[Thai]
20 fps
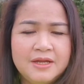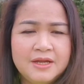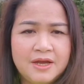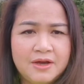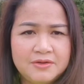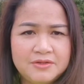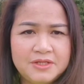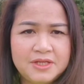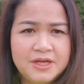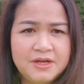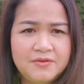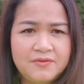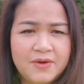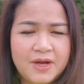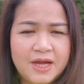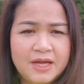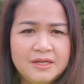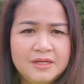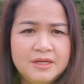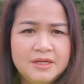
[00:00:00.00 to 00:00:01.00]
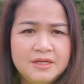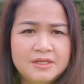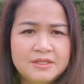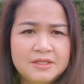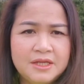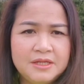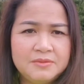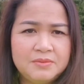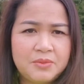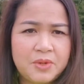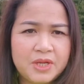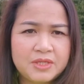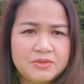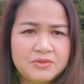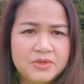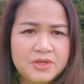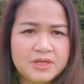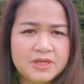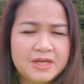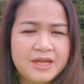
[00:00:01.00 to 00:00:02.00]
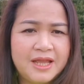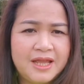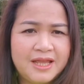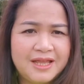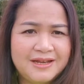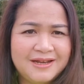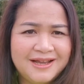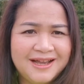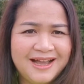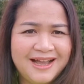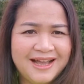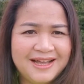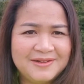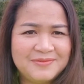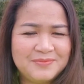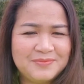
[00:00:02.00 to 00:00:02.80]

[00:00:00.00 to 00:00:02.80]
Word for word: เขาเสียนว่า St. Patrick Day นะคะ